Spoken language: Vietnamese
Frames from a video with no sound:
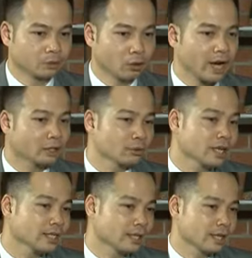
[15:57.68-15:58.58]
Có nghĩa là tôi
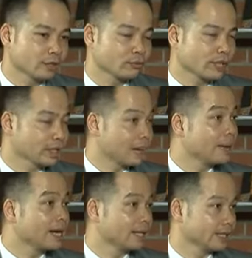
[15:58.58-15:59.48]
nghĩ rằng là nó xuất phát từ đam
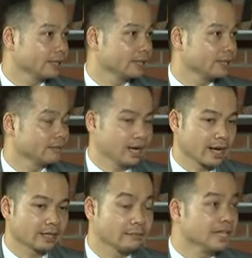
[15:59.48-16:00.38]
mê và
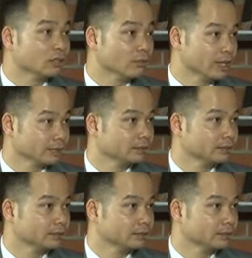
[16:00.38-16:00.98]
cái tầm nhìn của mình.